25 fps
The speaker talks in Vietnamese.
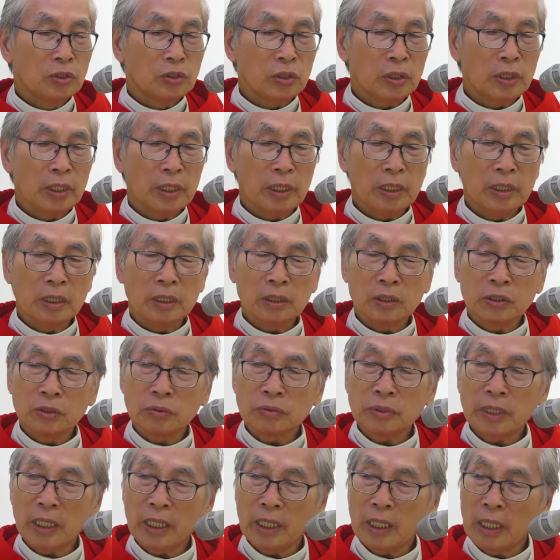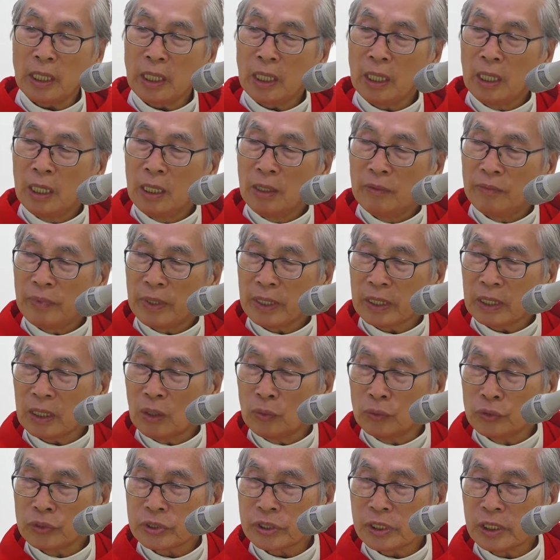cho nên chúng ta phải
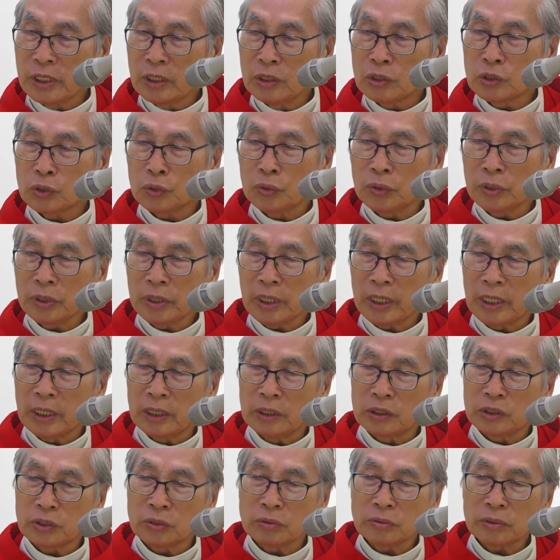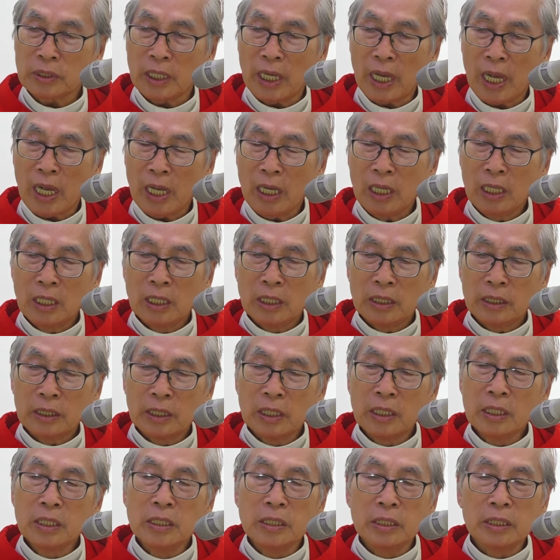cầu xin chúa để chúng ta
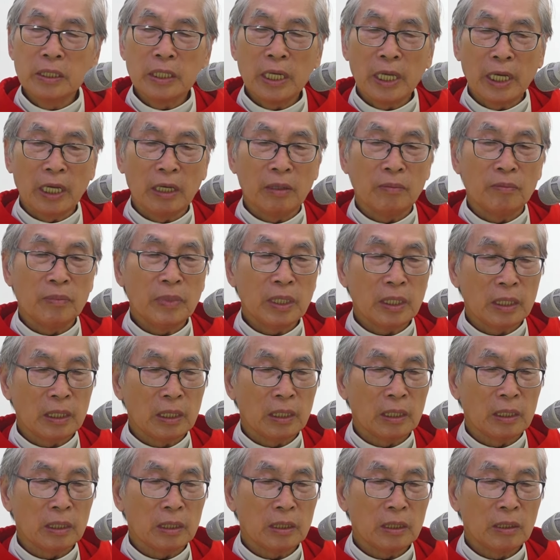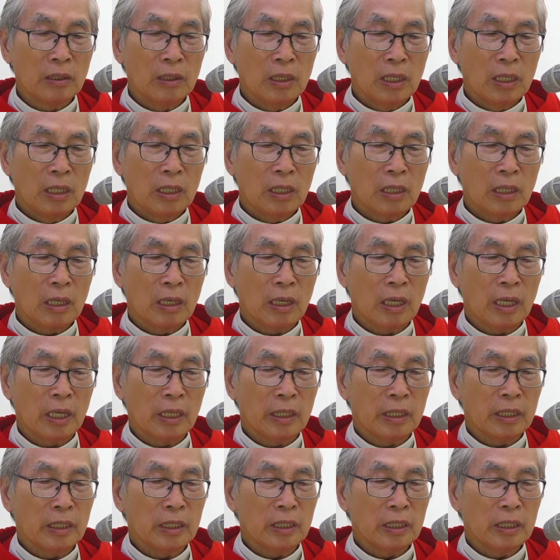đừng để mình
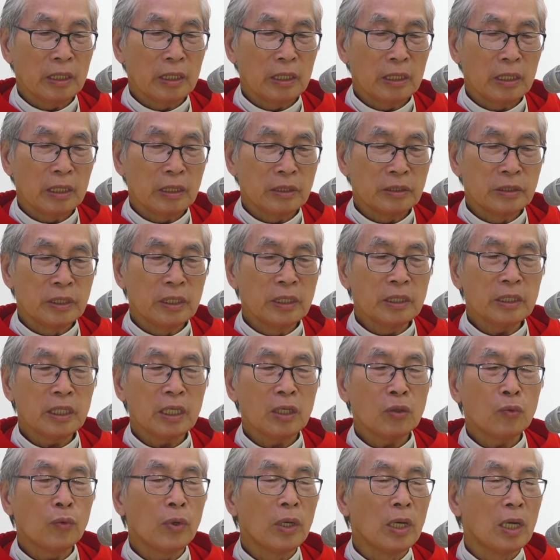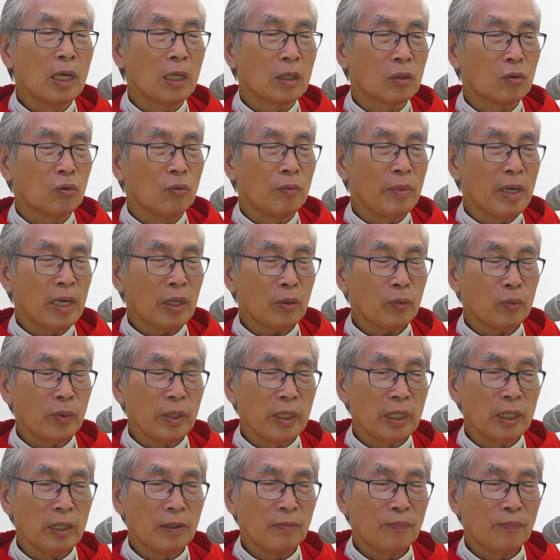à, dưới cái quyền lực của ma quỷ